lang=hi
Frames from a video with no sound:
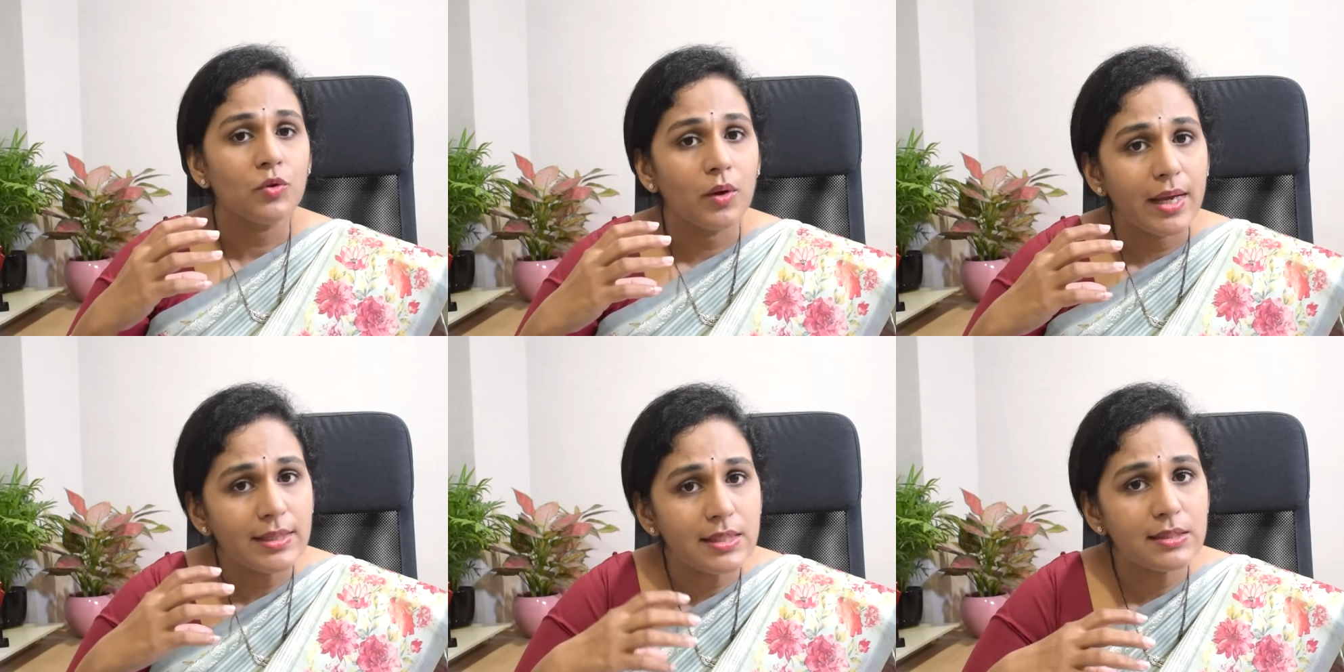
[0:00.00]

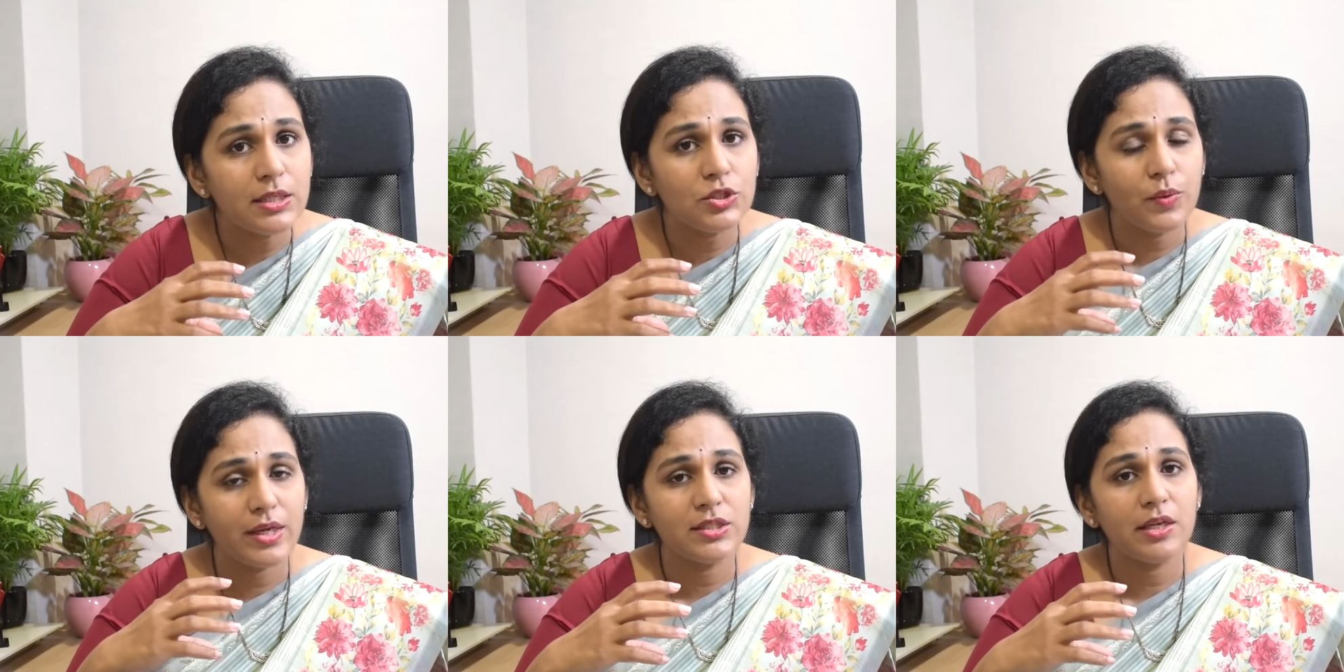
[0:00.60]
तो ऐसे
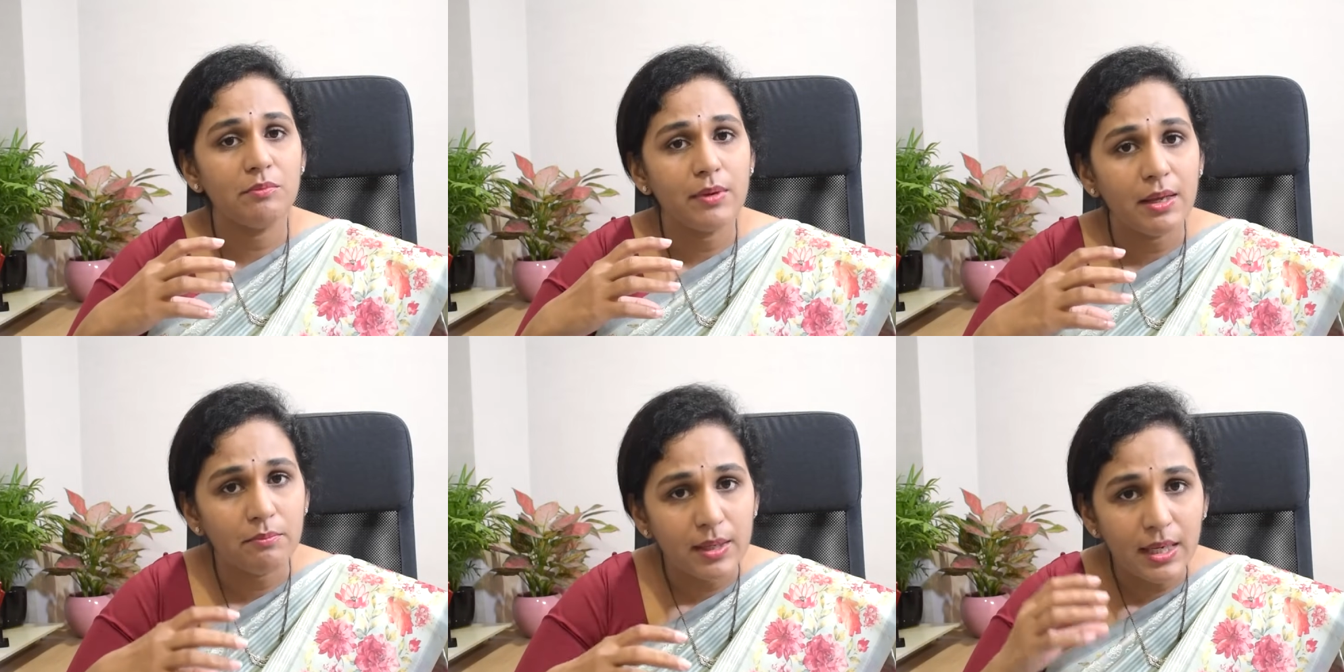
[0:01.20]
सिचुएशन
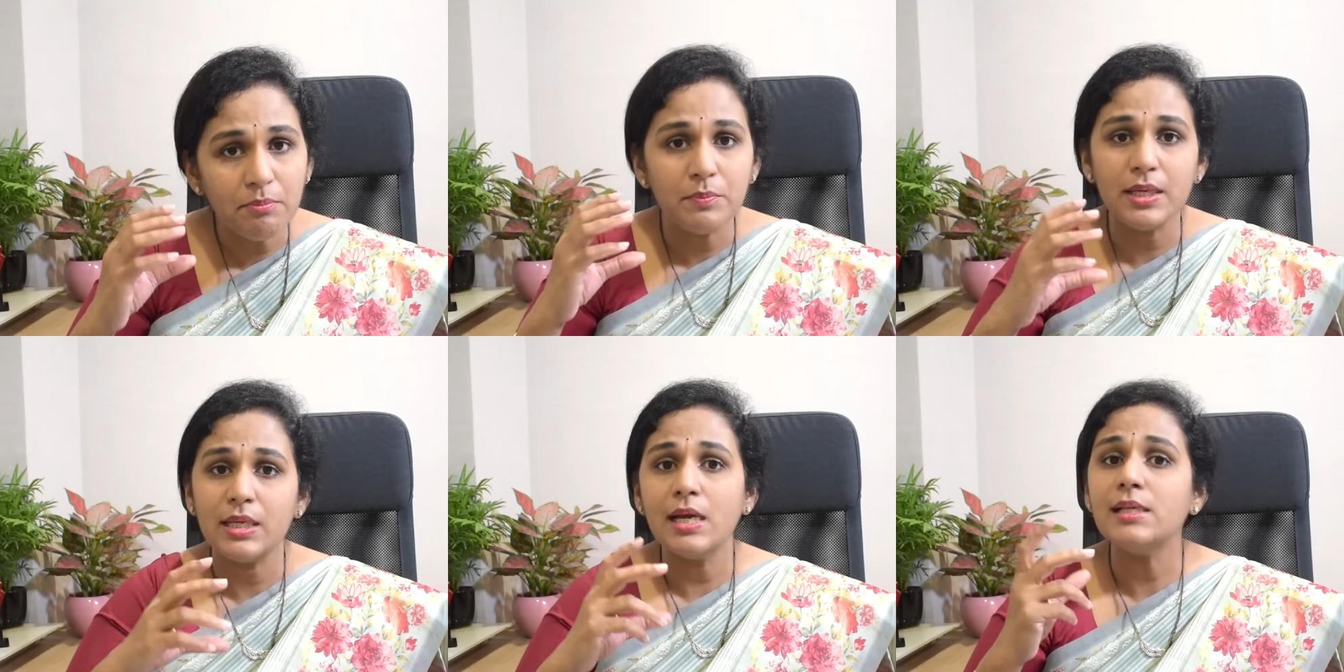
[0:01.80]
में भी
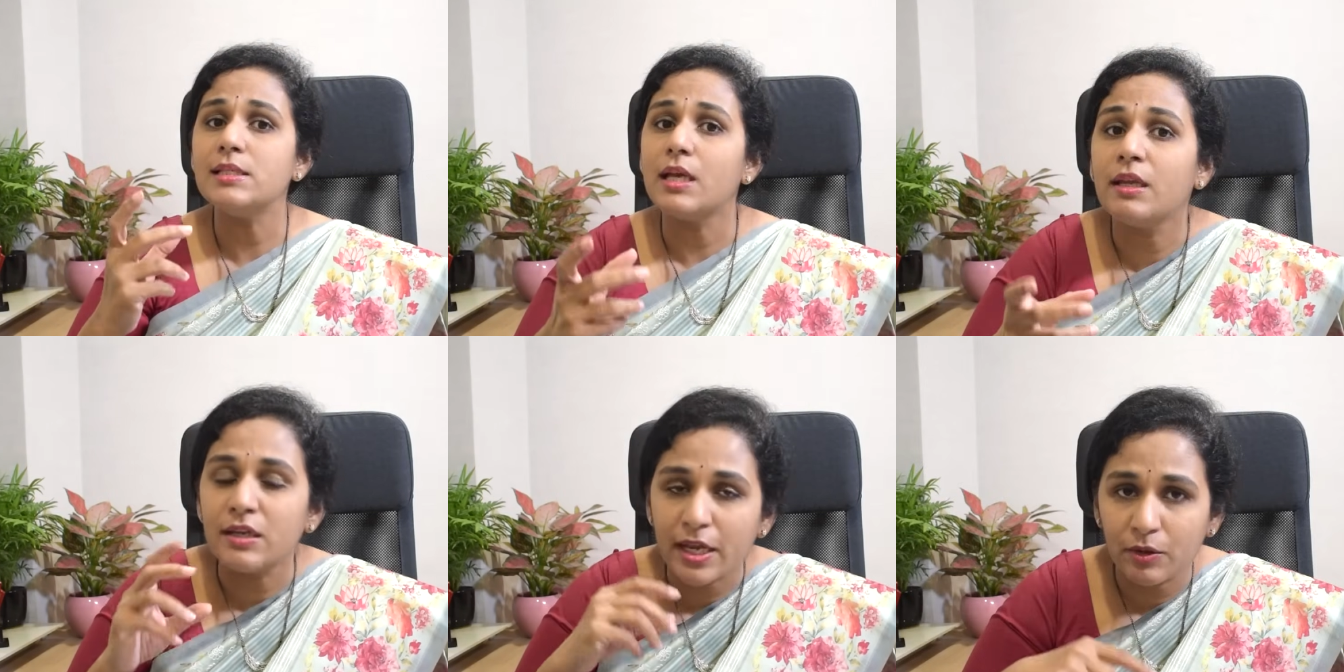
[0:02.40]
पीरियड्स
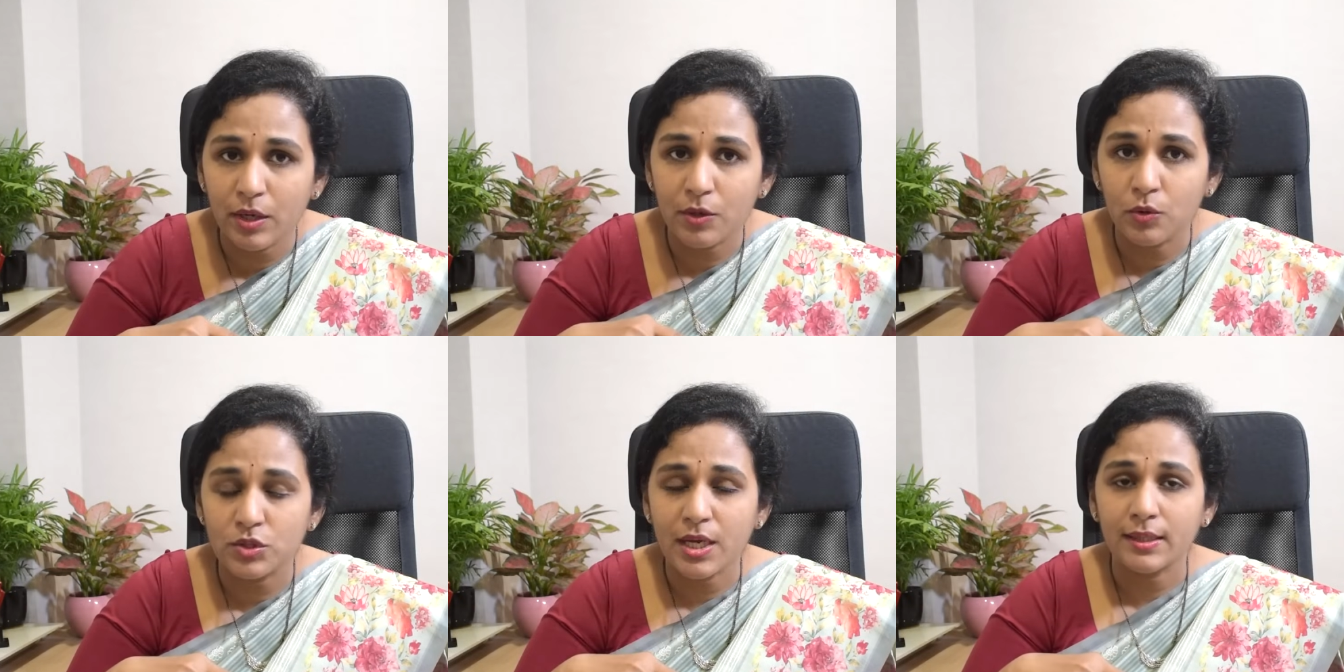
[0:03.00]
इरेगुलर
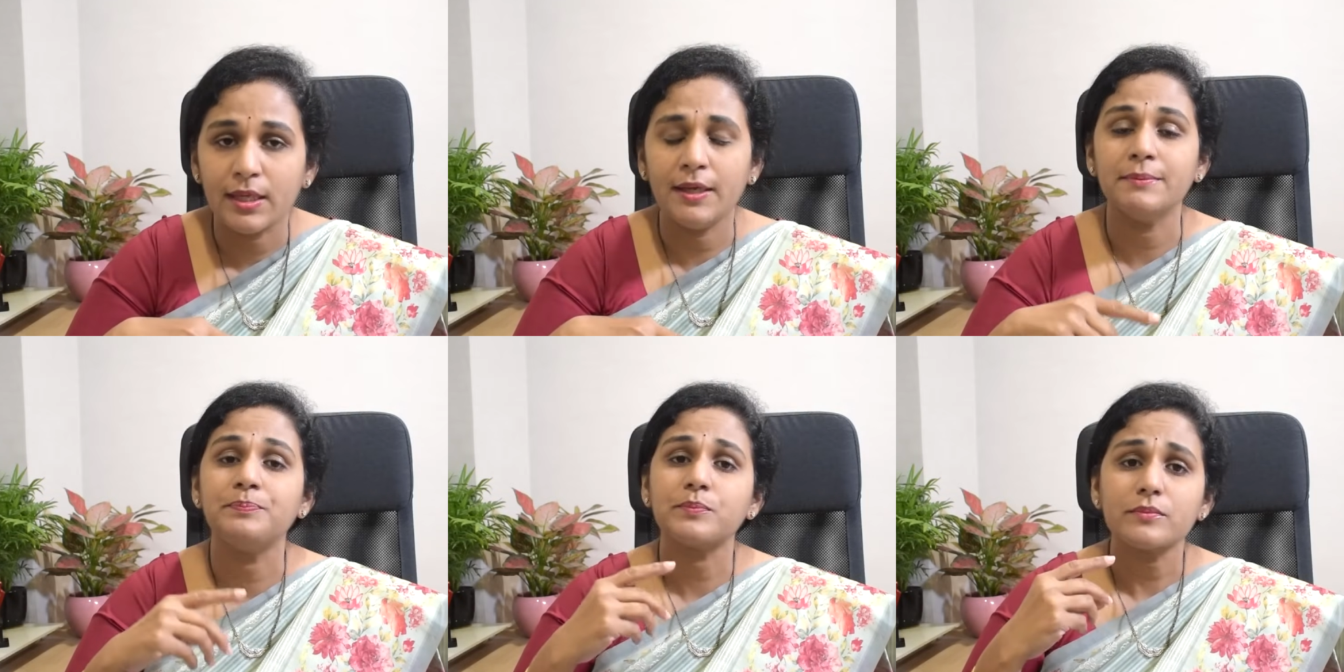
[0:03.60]
हो जाते
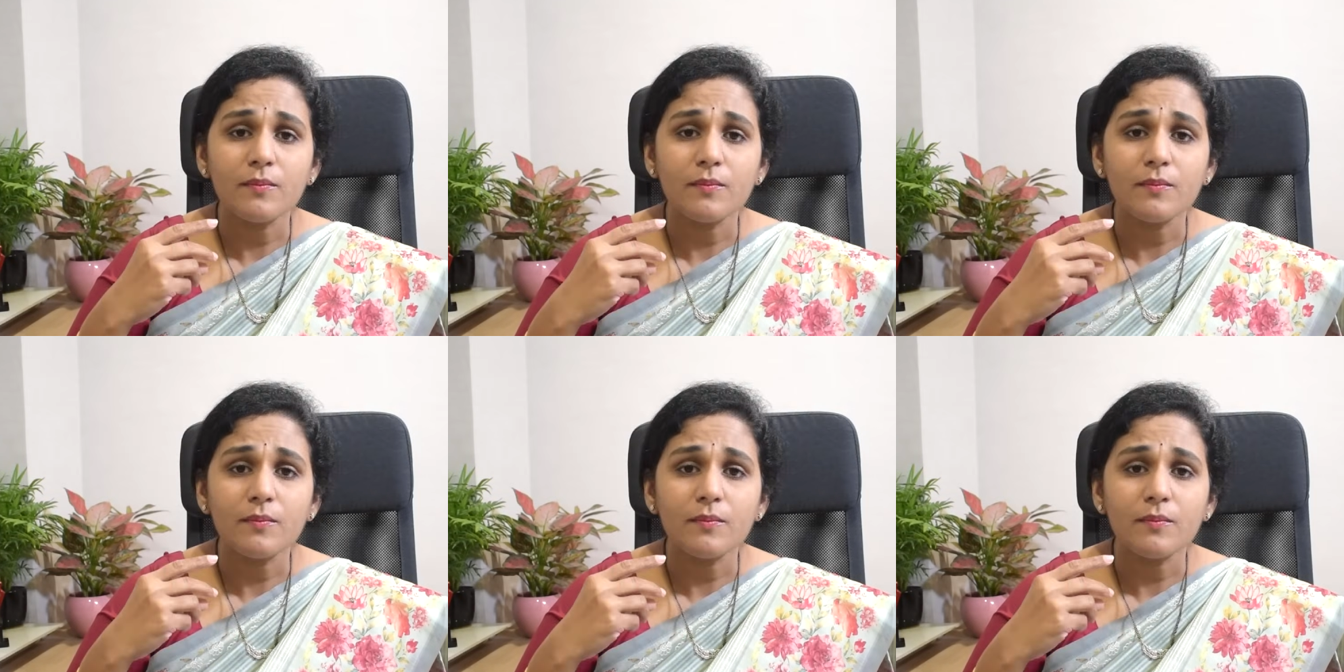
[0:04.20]
हैं